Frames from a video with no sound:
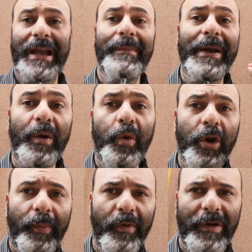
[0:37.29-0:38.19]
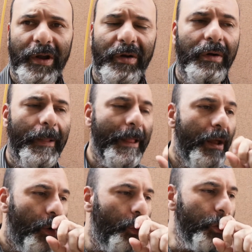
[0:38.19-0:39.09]
El Mercurio publicó
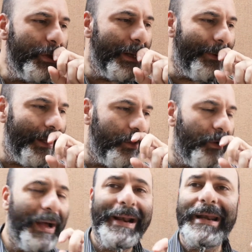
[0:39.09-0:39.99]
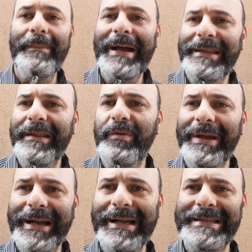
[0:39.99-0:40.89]
un llamado a remate de
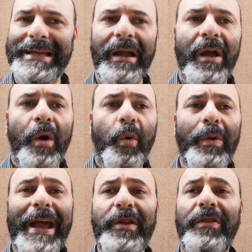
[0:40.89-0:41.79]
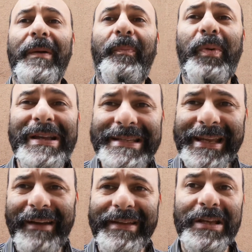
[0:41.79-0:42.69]
una casa un año después
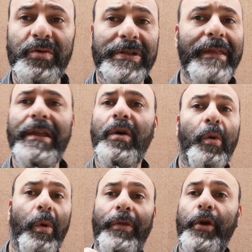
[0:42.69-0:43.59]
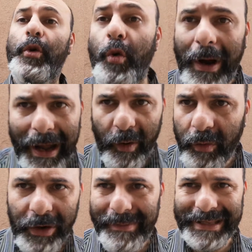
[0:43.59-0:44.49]
que había sucedido cuando nunca
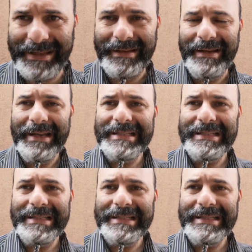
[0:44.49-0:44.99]
hubo remate.